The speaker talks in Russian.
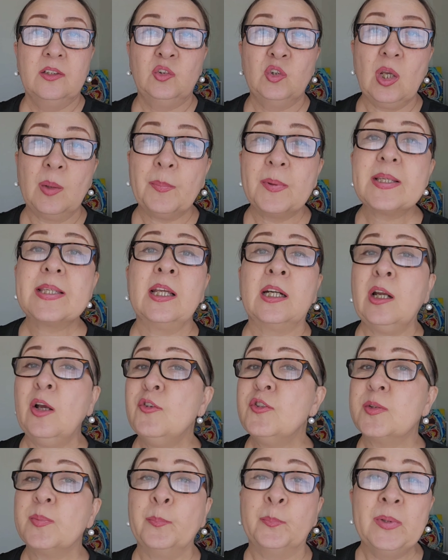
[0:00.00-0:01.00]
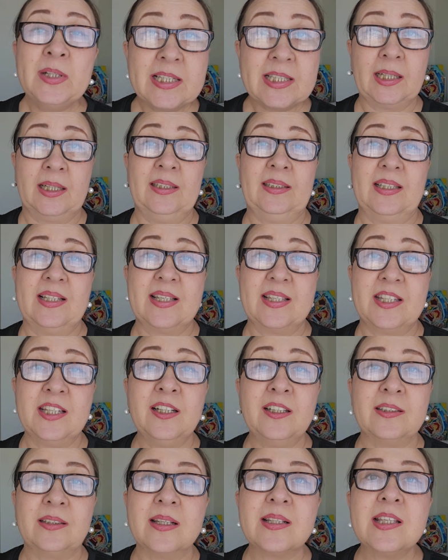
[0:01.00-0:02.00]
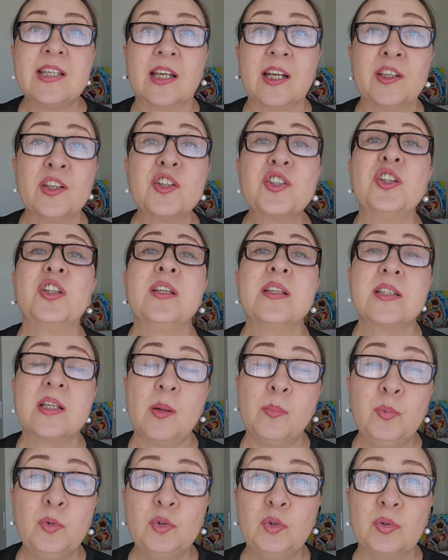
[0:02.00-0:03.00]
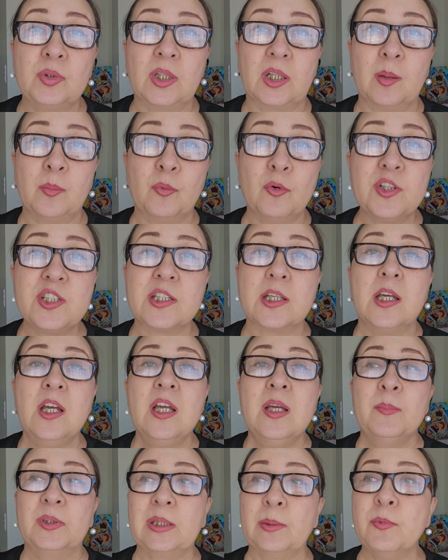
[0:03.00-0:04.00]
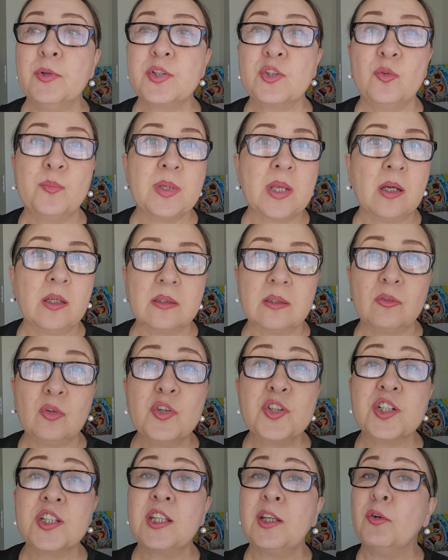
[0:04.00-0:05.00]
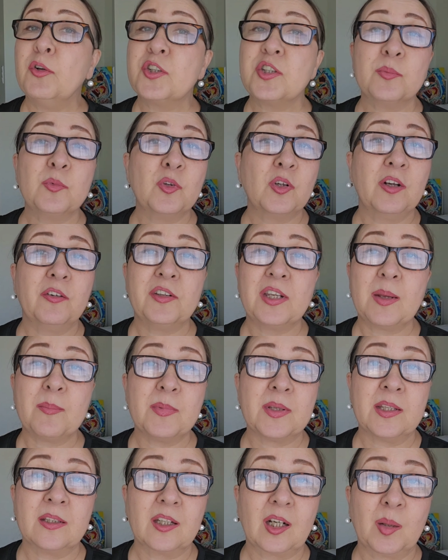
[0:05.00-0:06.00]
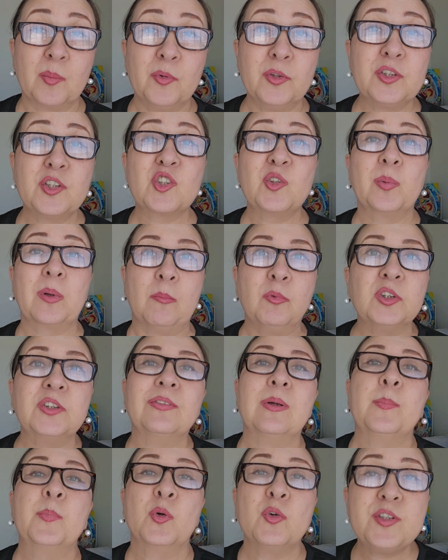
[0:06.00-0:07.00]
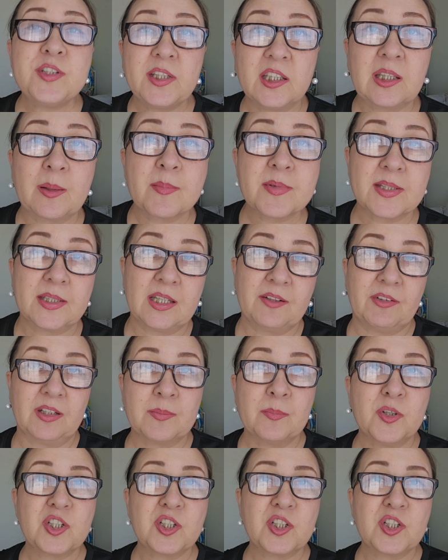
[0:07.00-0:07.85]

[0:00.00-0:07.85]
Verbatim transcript: но я постараюсь быстро это сделать, если, конечно, не забуду на работе, потому что у меня тоже не очень много времени на работе, чтобы кому-то вопросики там задавать.